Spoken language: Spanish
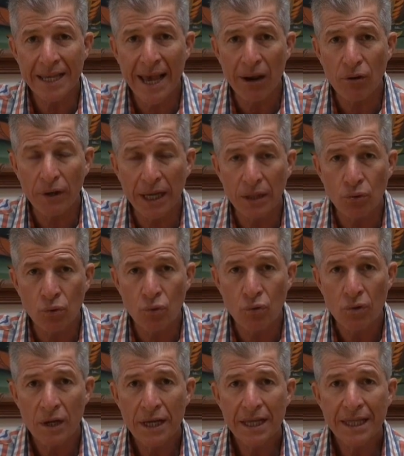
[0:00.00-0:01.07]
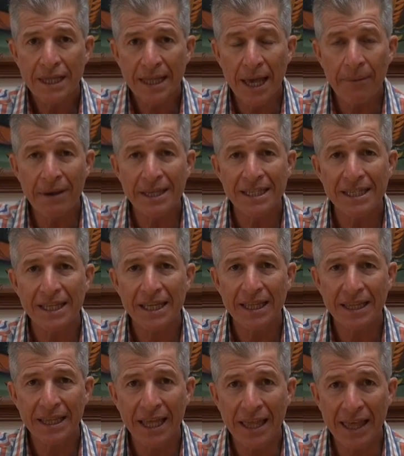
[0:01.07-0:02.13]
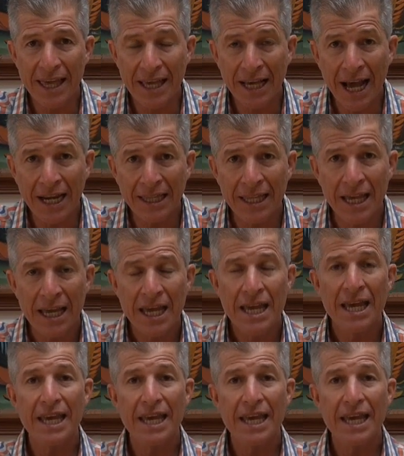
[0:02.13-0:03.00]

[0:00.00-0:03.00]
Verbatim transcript: y a lo que tú debes de dedicarte